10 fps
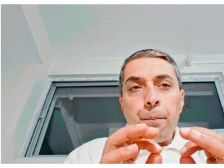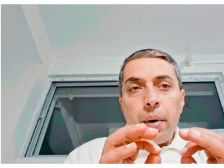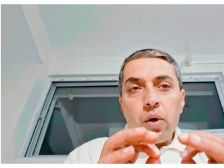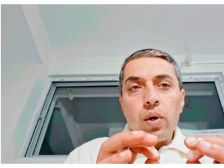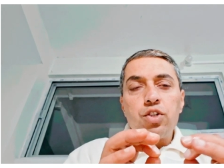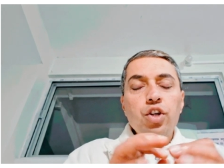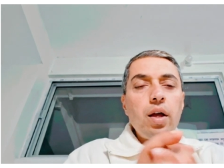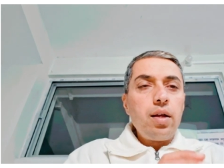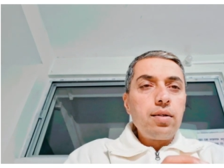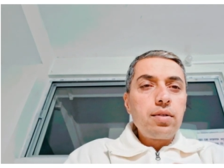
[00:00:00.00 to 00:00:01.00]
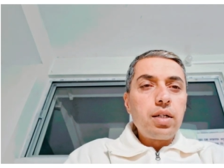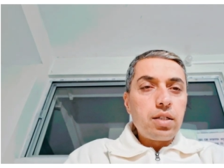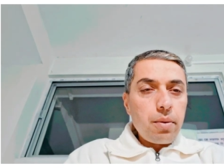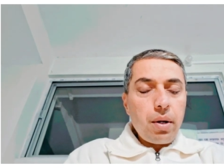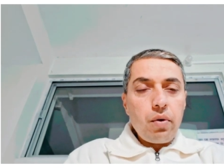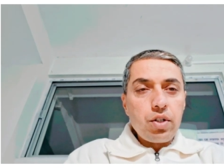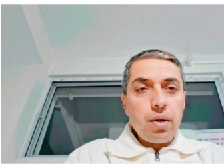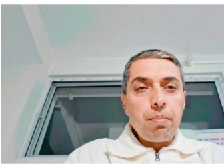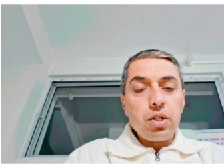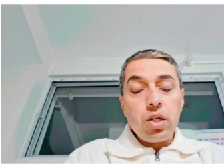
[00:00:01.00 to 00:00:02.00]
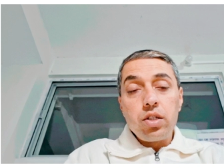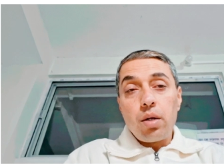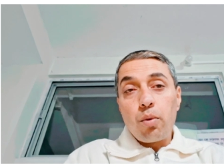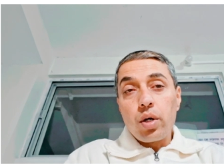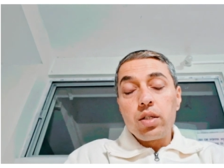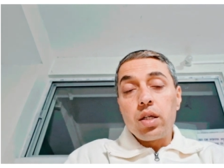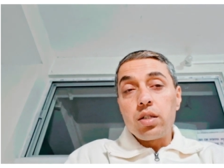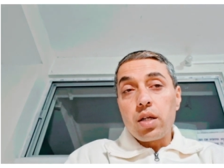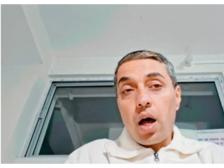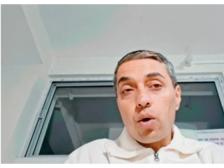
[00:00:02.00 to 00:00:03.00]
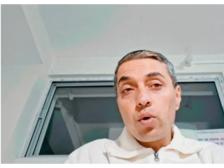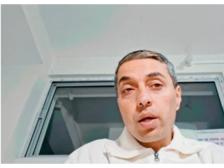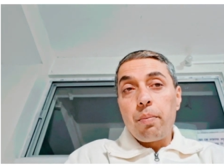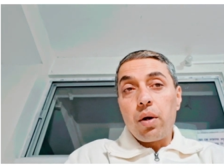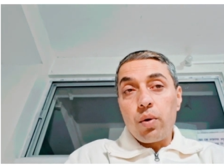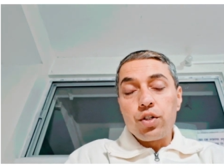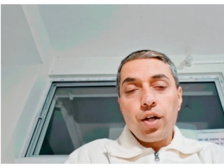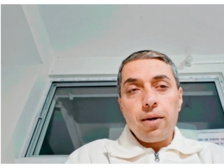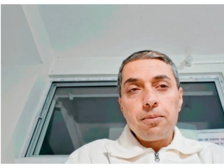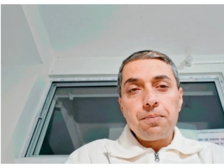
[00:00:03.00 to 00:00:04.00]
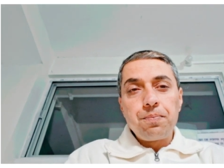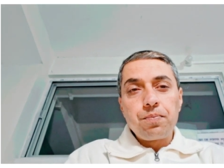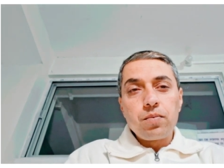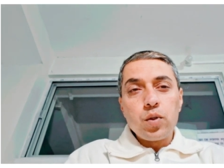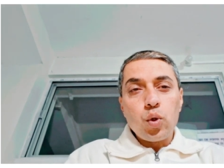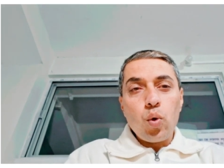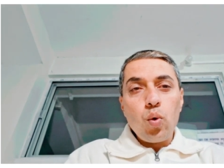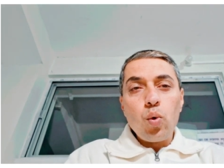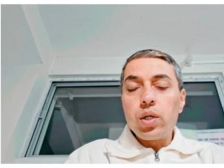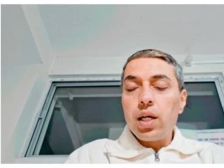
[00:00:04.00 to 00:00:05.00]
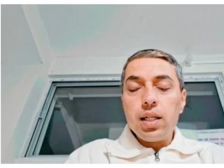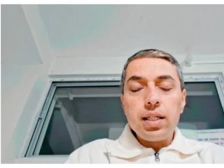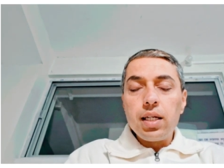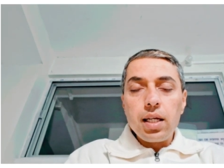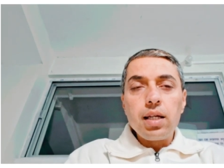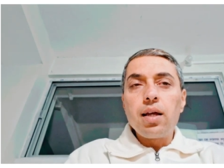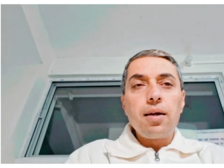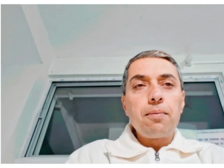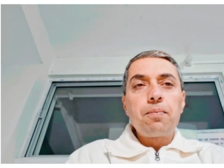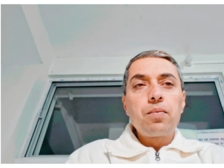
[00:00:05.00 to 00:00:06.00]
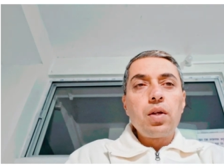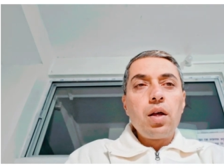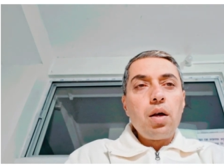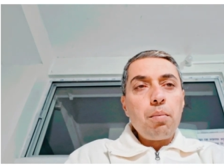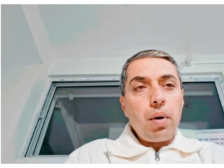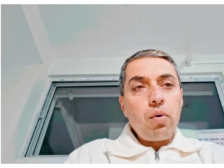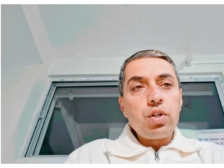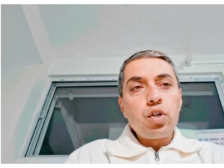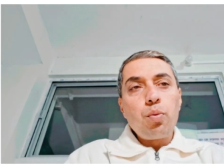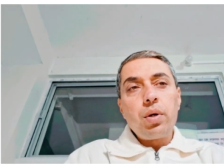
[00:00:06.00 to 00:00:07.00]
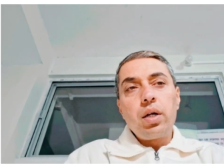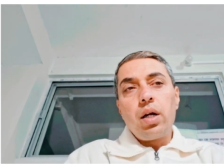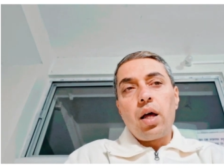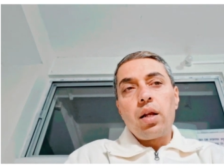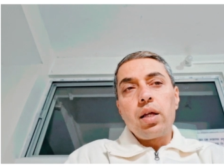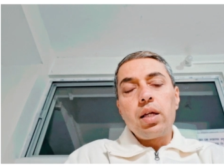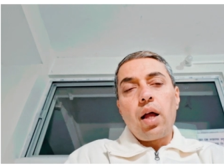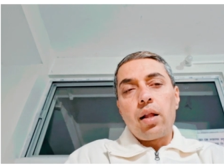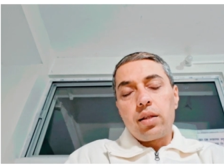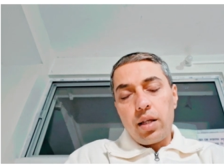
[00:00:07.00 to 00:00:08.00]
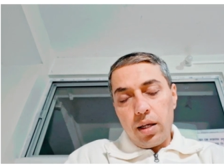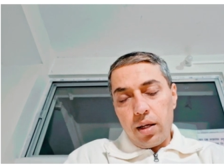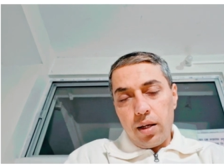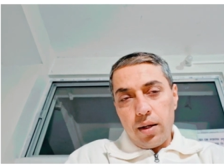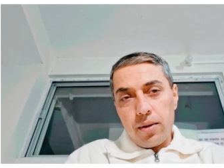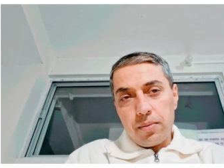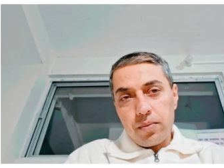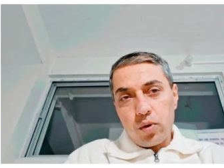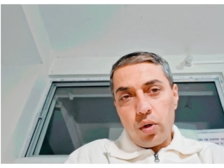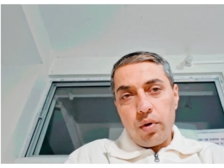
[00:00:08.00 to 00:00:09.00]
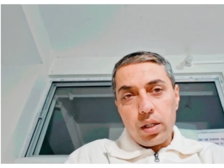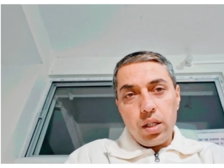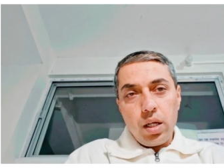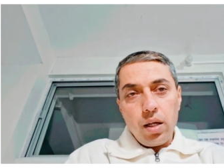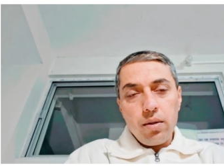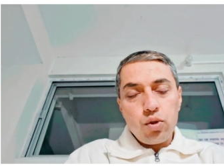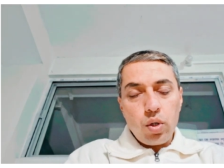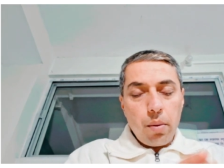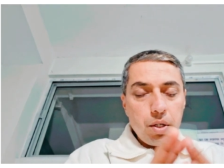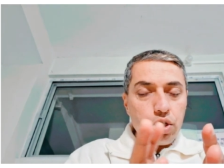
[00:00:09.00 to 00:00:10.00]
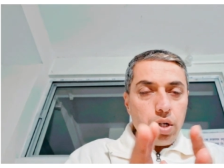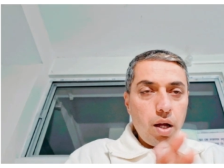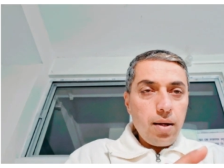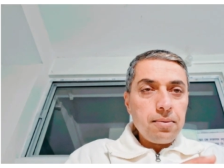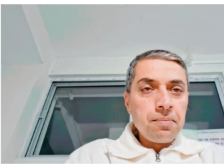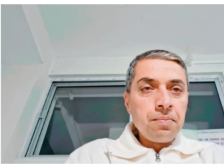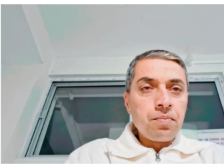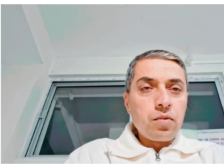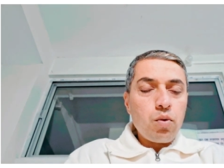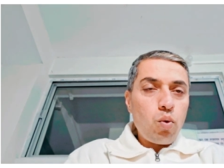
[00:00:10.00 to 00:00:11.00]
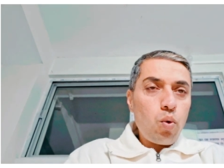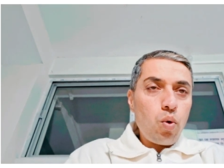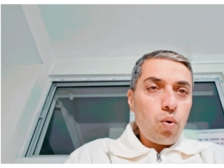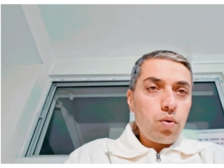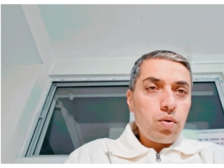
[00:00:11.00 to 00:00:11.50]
परवश है किसके परवश है पिछले जन्मों के संस्कारों के परवश है तो उनकी गलती नहीं है परवश के ऊपर घृणा नहीं आती कोई व्यक्ति छोटा बच्चा वो